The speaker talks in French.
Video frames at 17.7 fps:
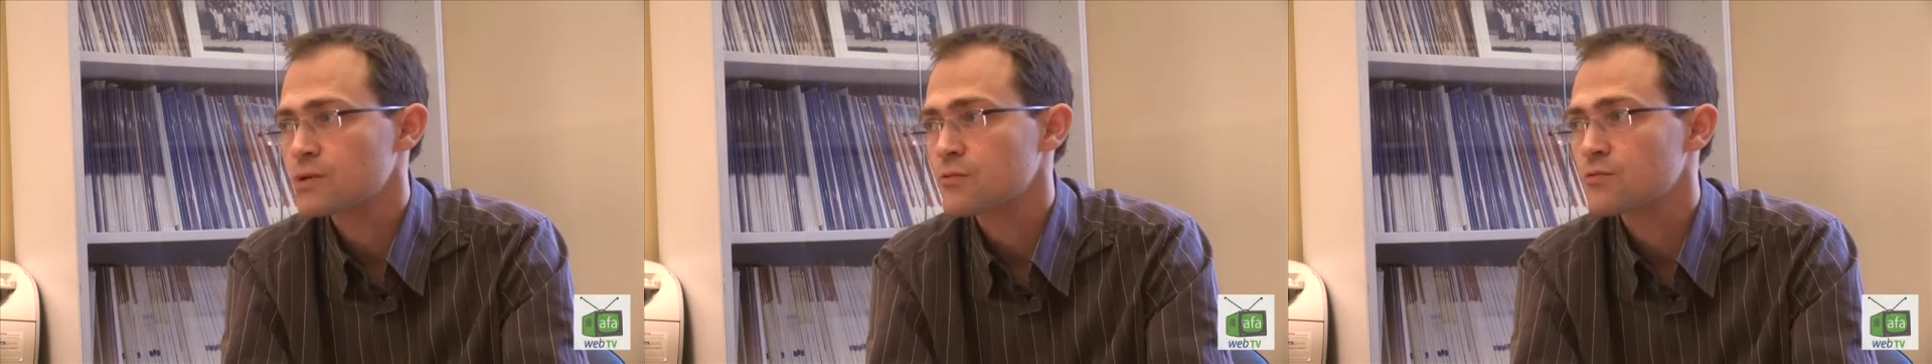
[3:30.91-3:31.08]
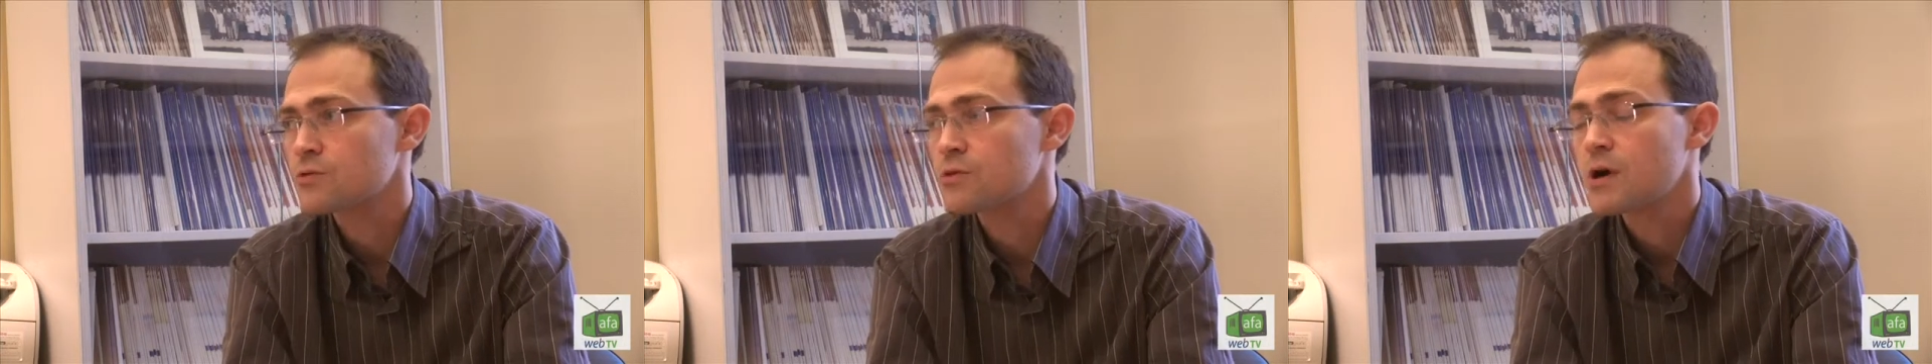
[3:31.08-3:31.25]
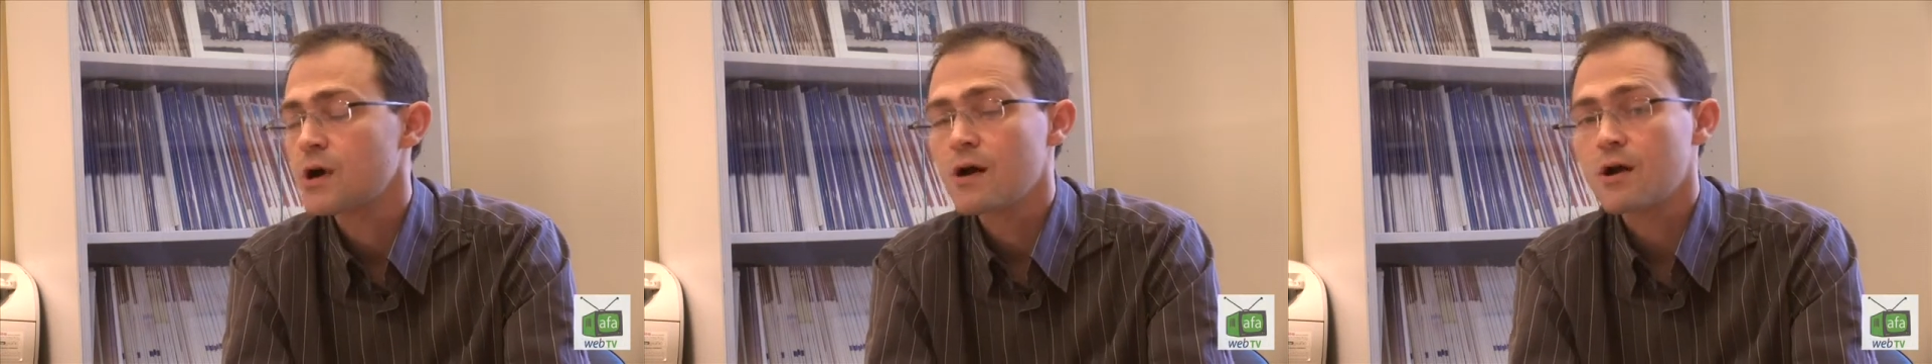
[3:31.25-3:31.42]
Et
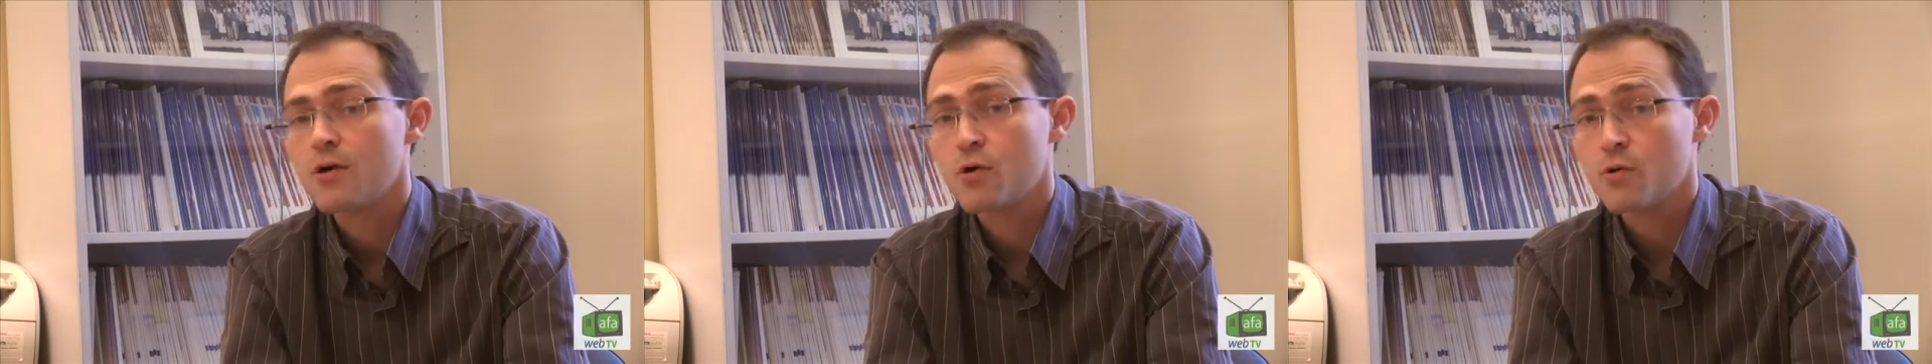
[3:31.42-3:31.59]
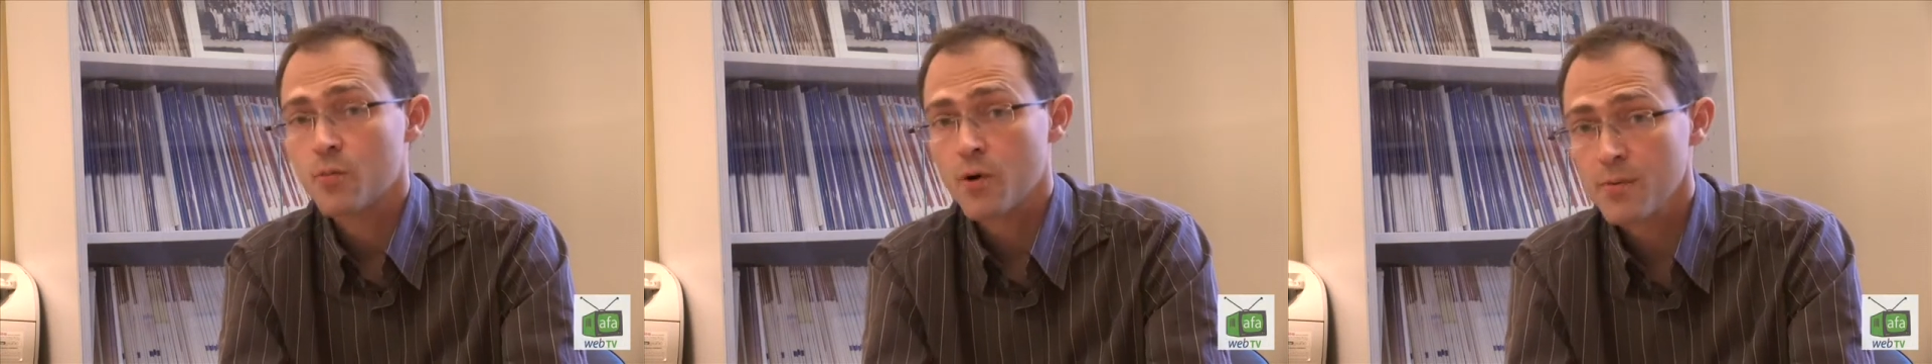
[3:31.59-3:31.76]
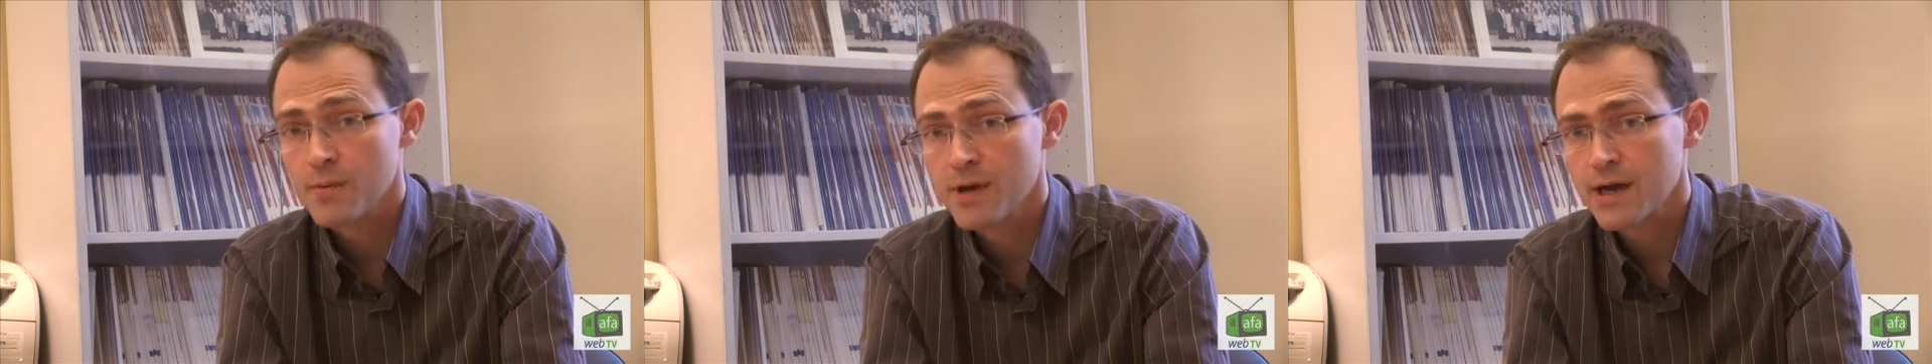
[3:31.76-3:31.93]
donc le
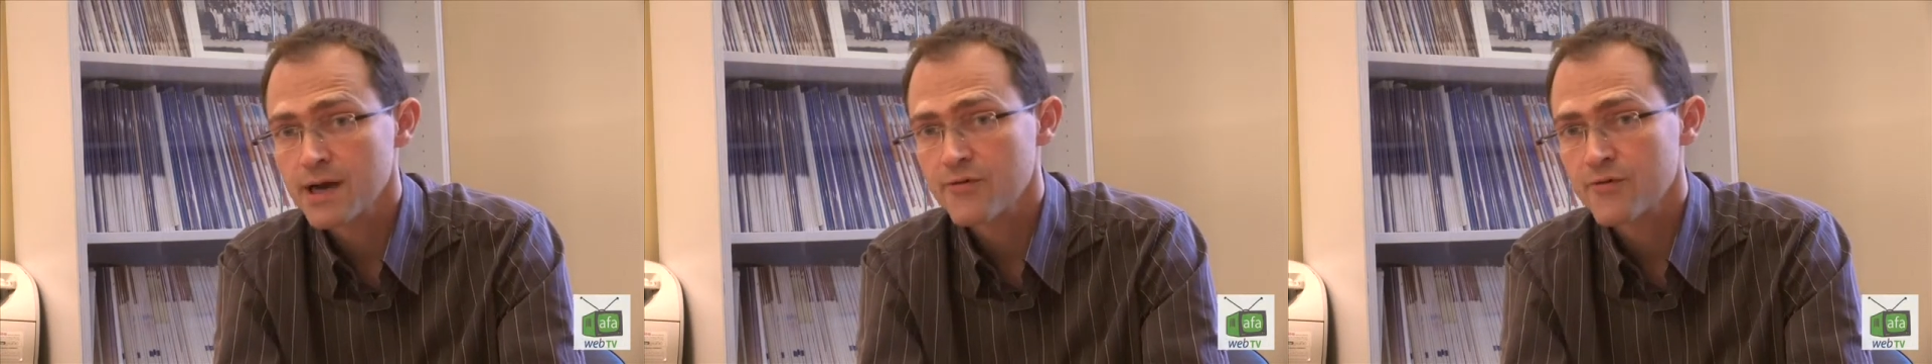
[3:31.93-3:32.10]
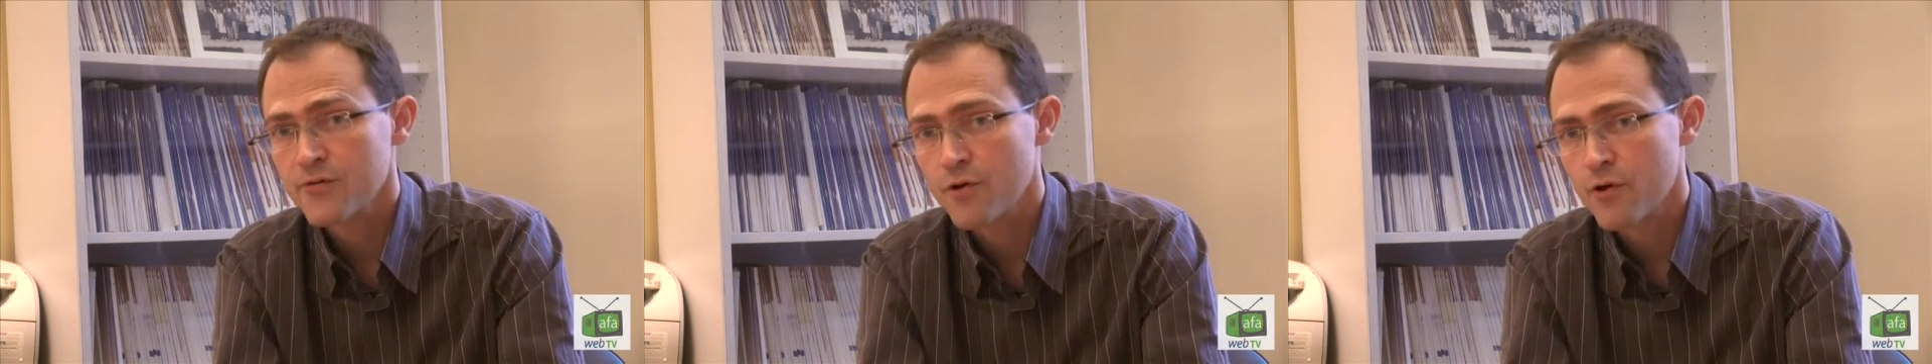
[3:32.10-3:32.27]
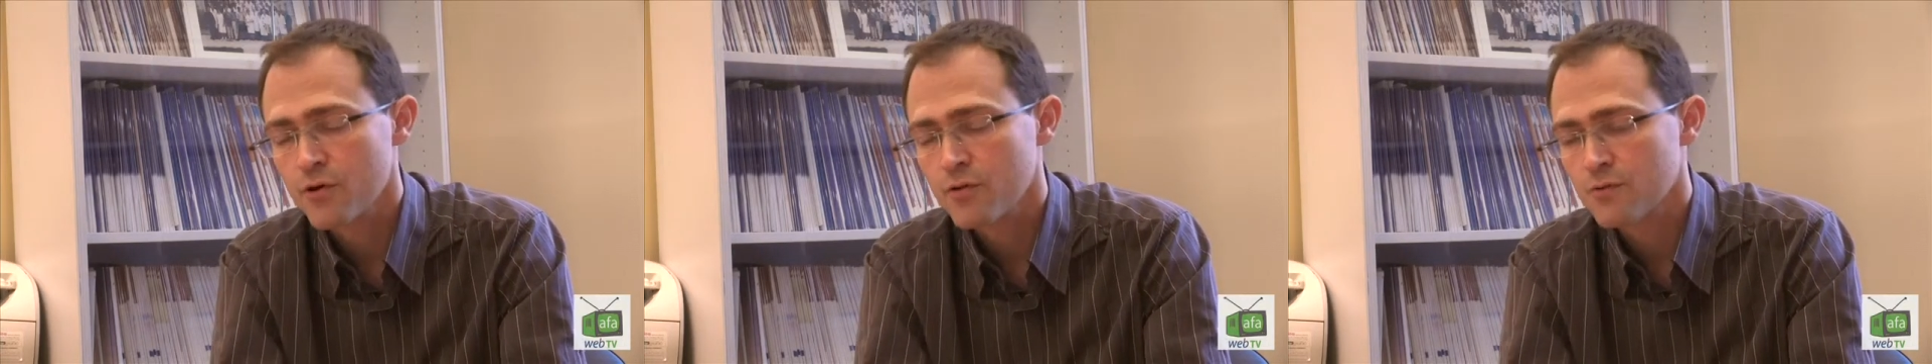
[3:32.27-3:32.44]
premier
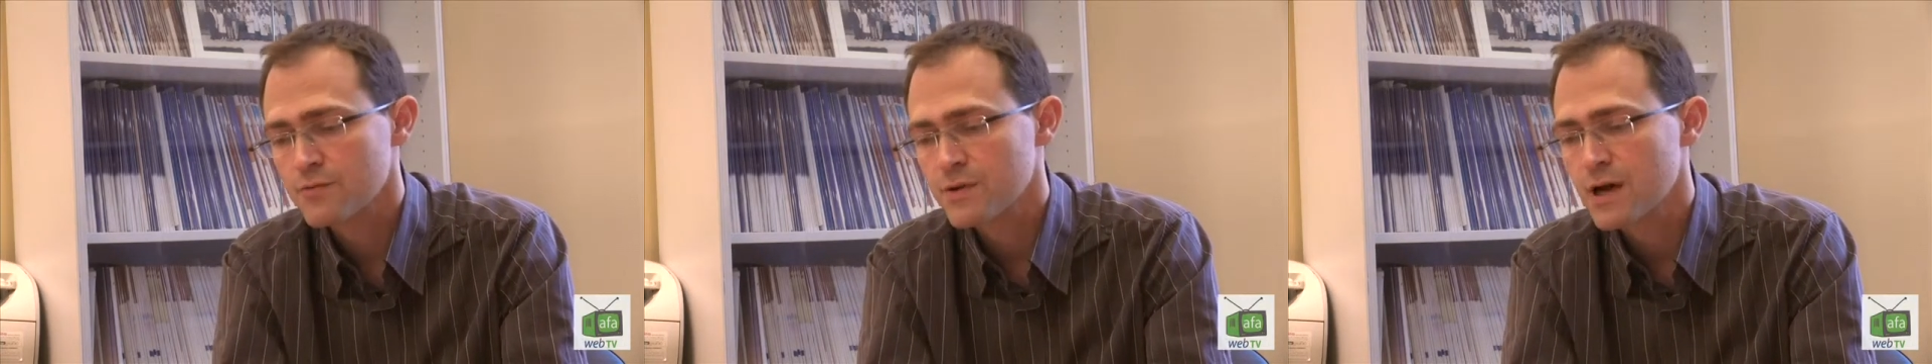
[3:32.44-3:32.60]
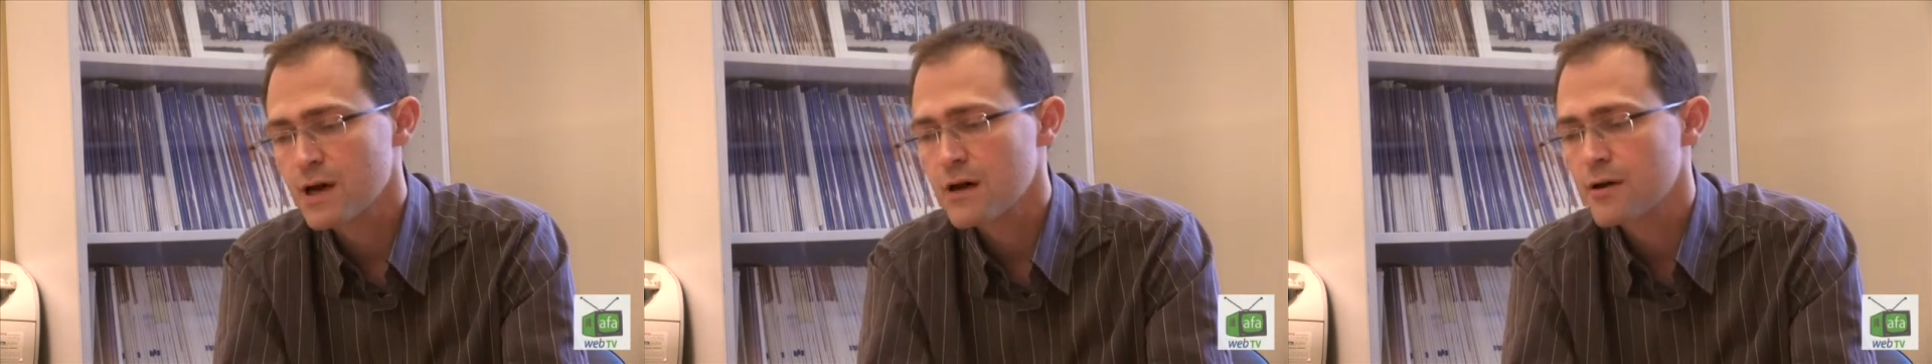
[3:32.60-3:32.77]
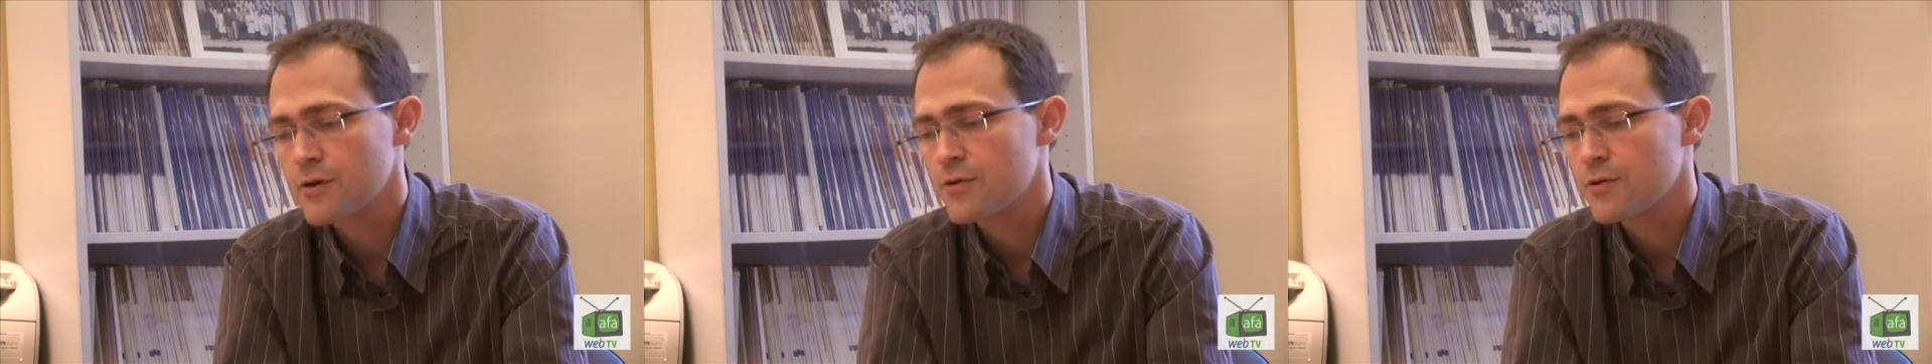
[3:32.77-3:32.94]
effort qu'on
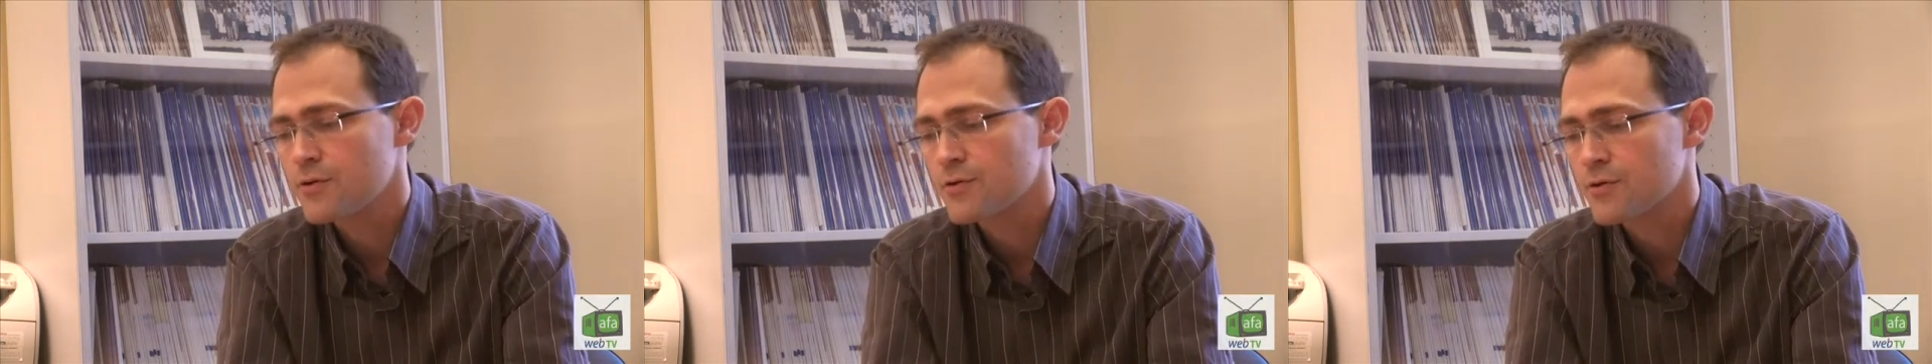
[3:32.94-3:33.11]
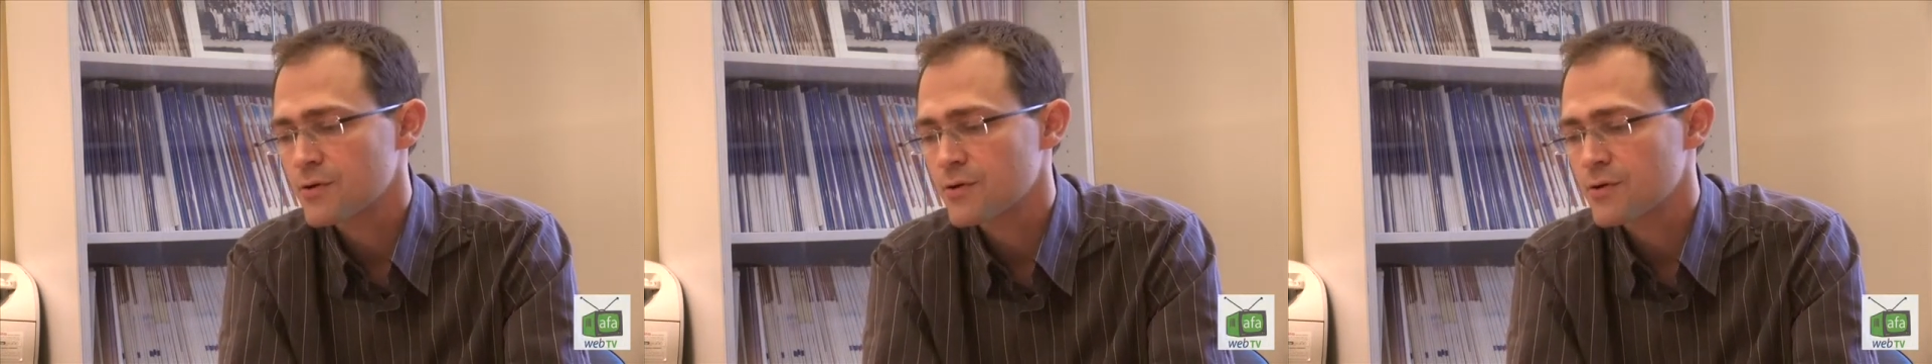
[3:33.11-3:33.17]
a euh,